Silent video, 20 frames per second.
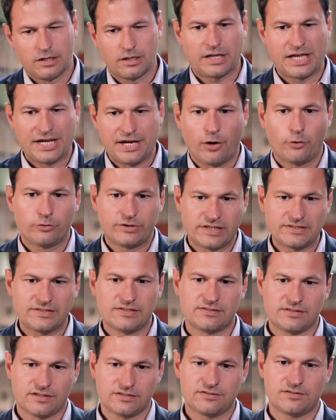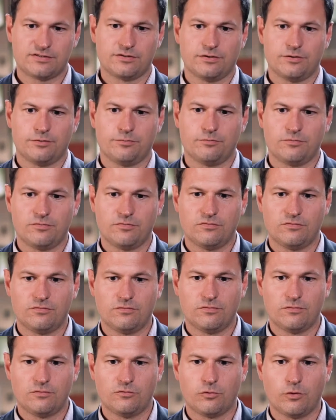genau das ist das, ähm,
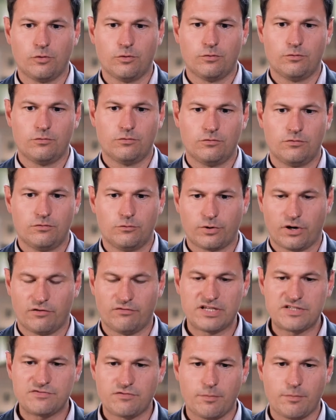wo oder was